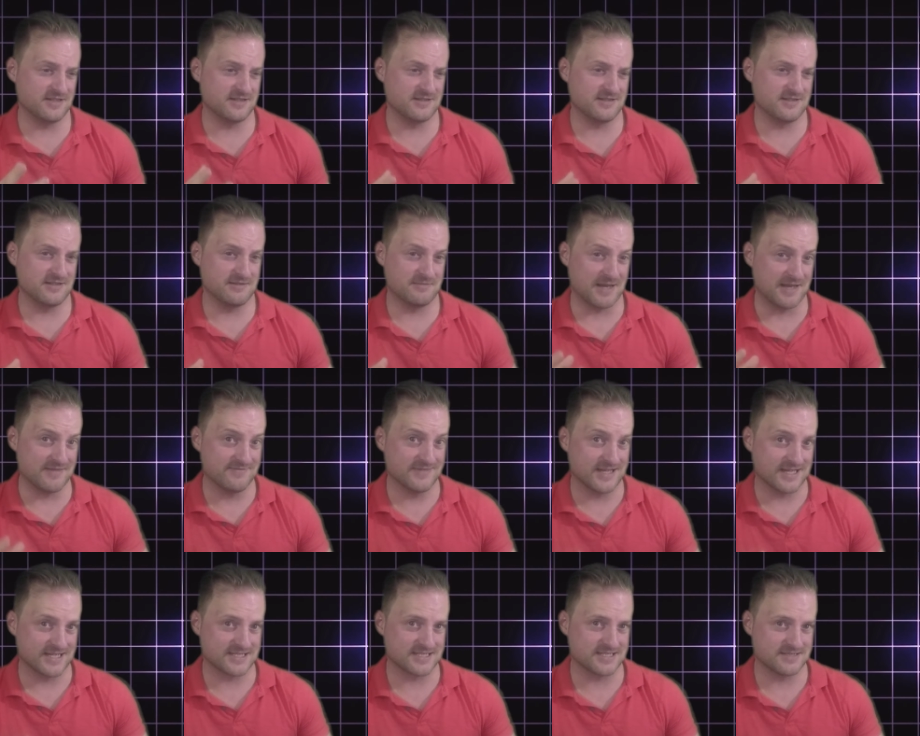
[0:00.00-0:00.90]
de,
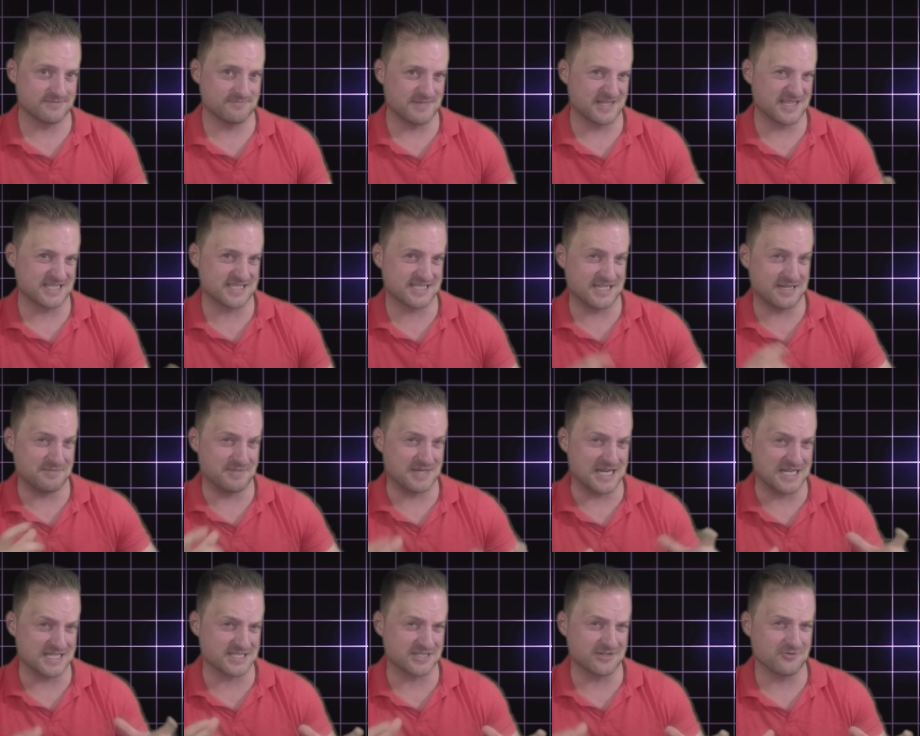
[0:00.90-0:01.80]
bandas, bandas
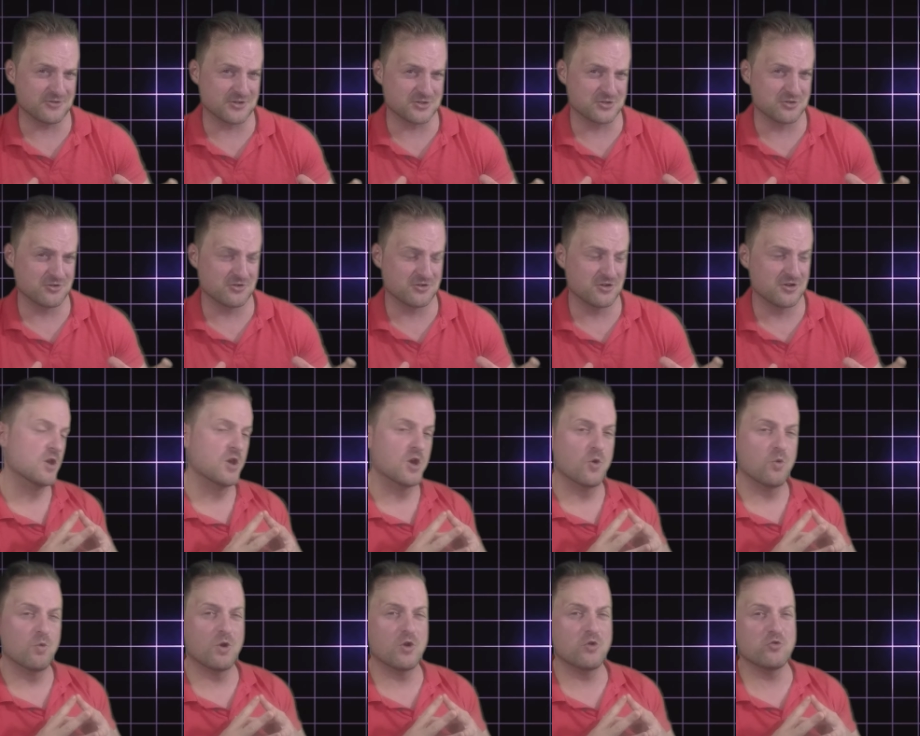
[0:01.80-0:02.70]
criminales creo que son,
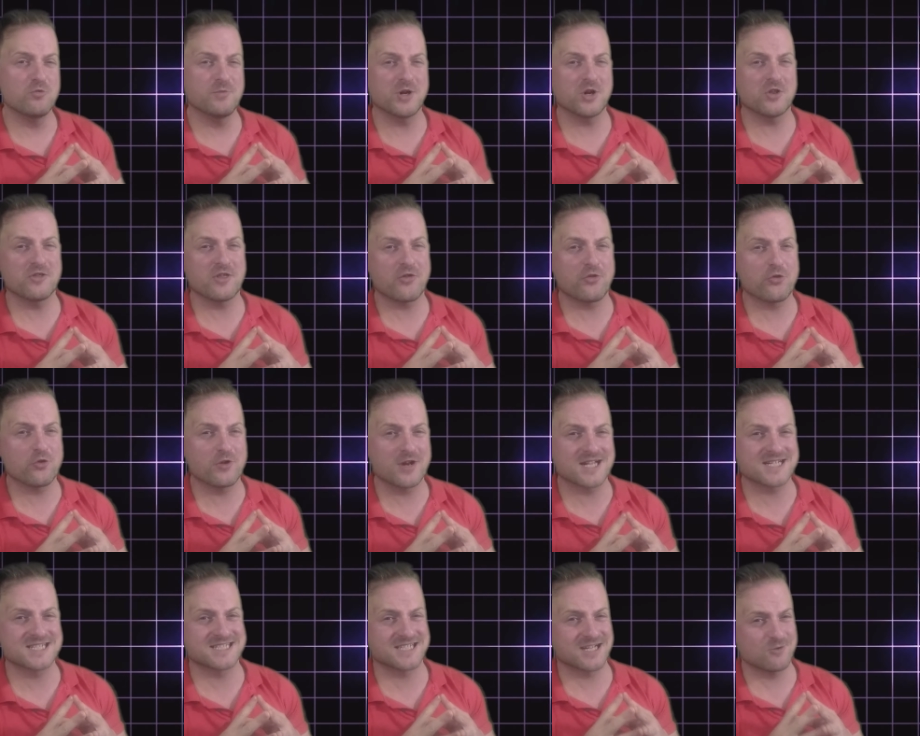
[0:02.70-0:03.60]
o el número de
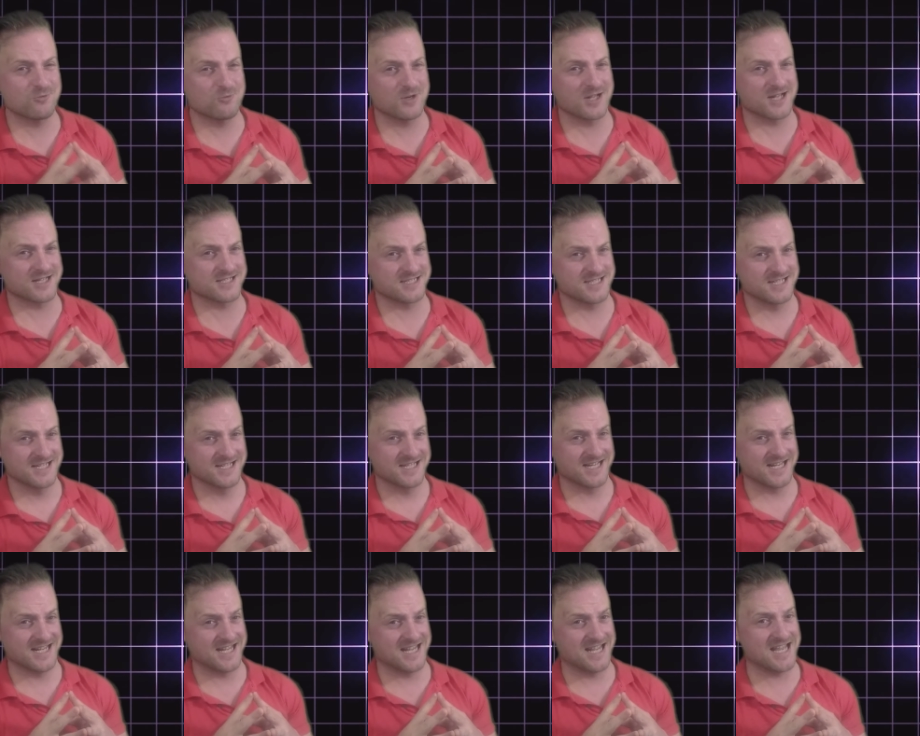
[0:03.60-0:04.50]
zonas seguras
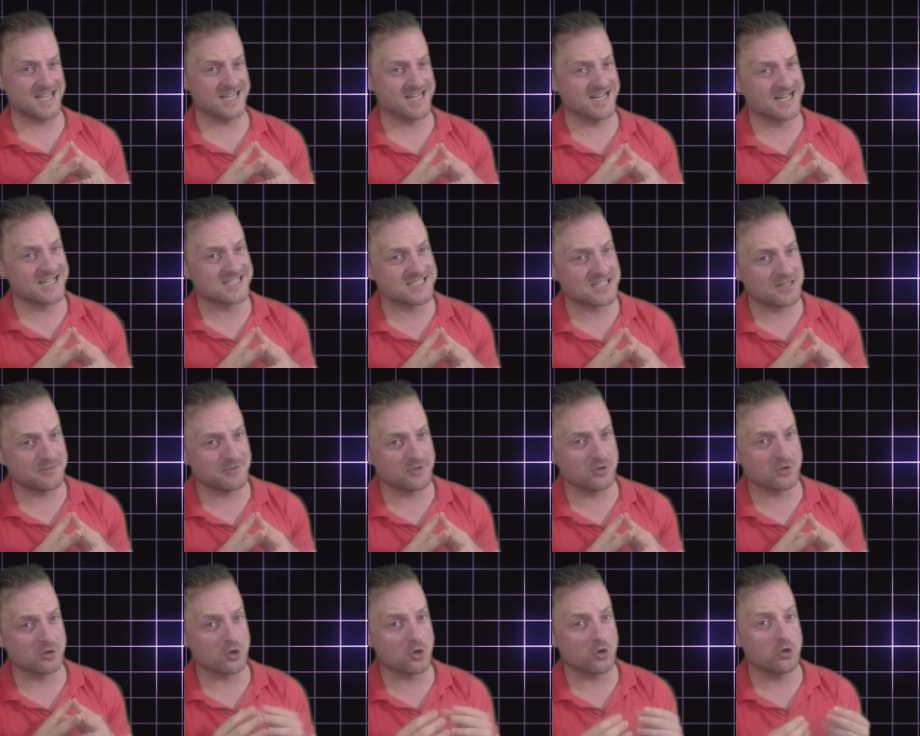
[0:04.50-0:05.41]
que hay en el
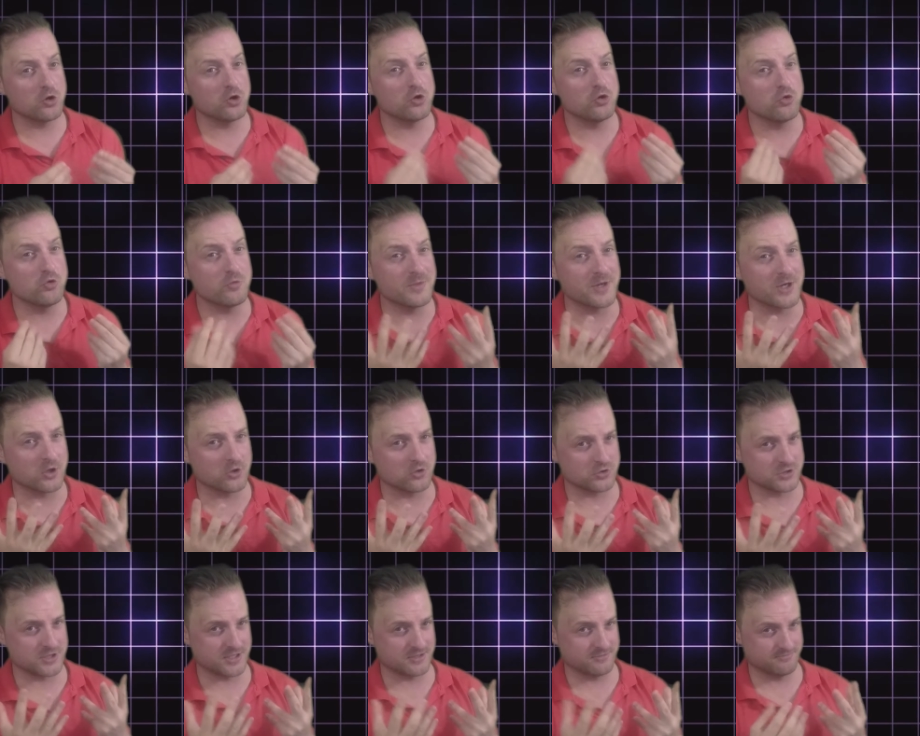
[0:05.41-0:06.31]
servidor, el número,
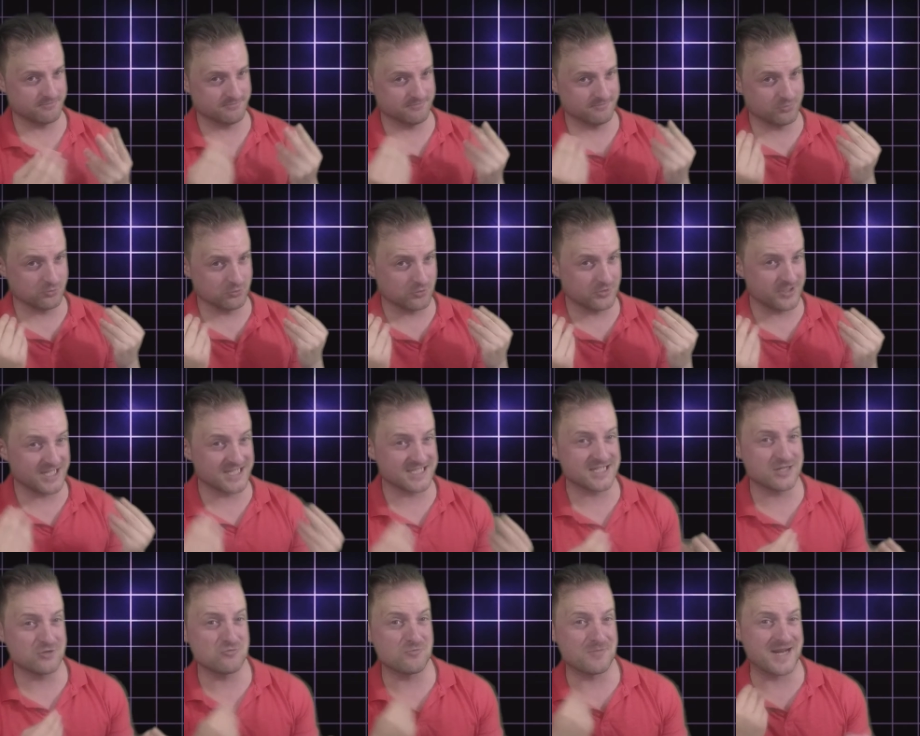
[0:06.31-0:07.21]
o sea,
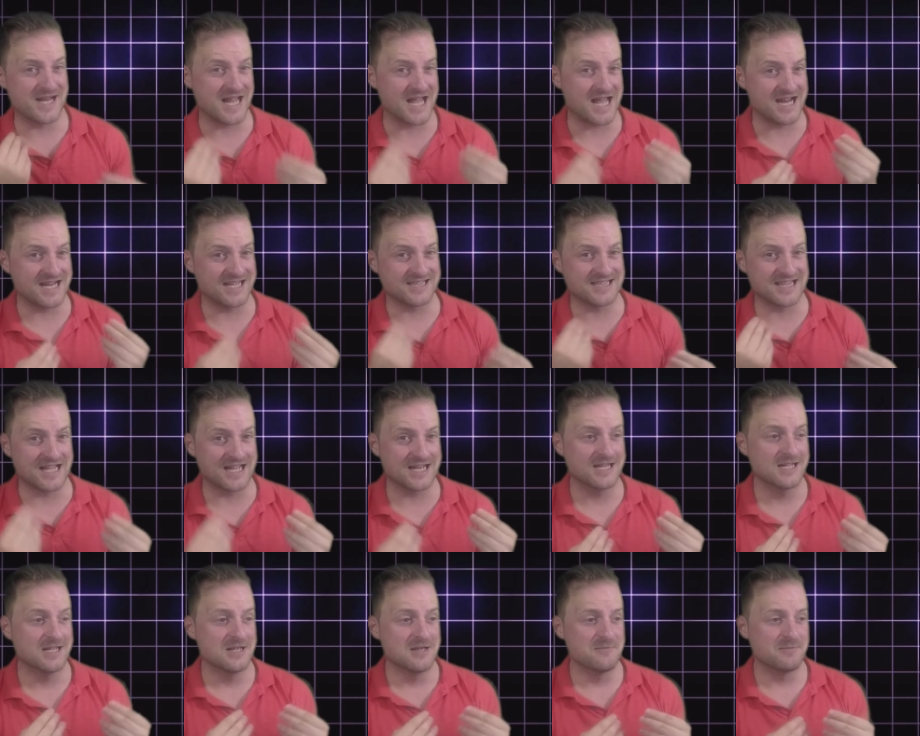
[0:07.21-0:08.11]
podrías enumerar y
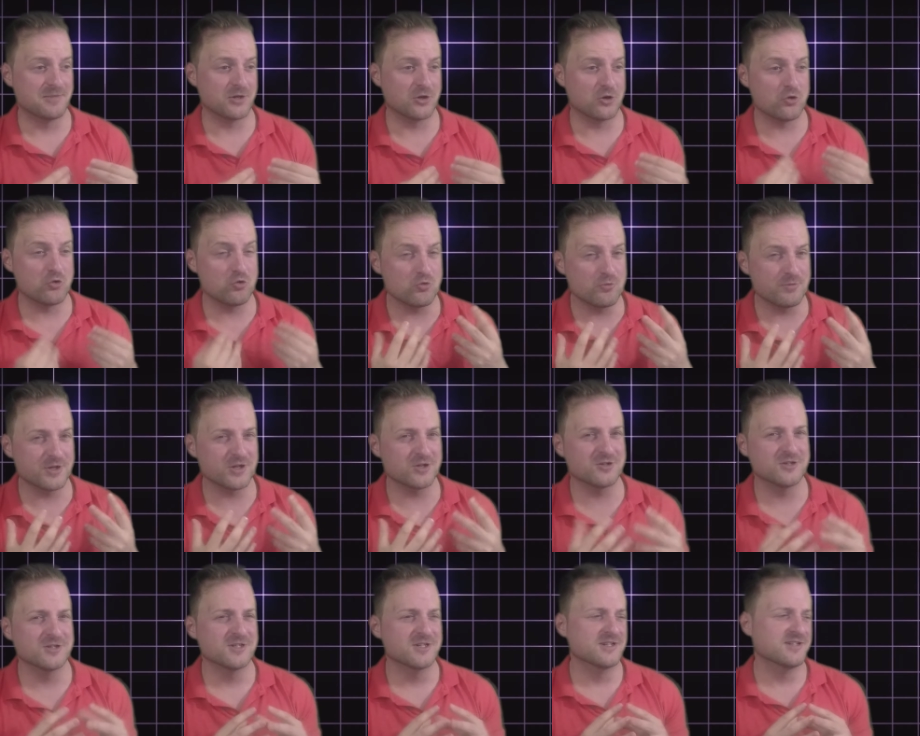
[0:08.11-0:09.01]
tal, pero el
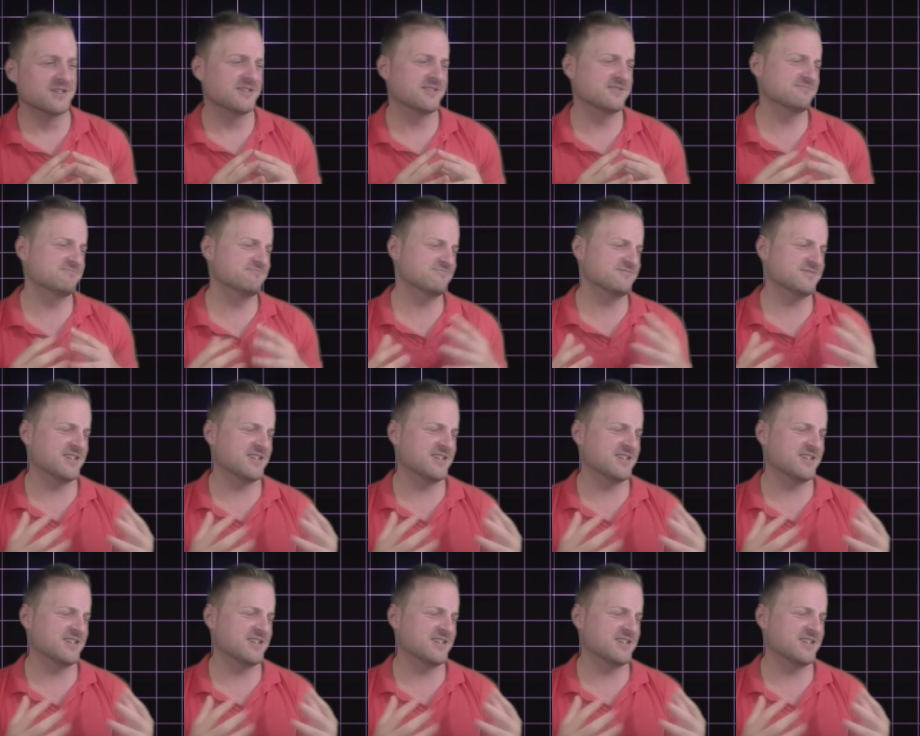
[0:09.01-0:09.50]
número, eh,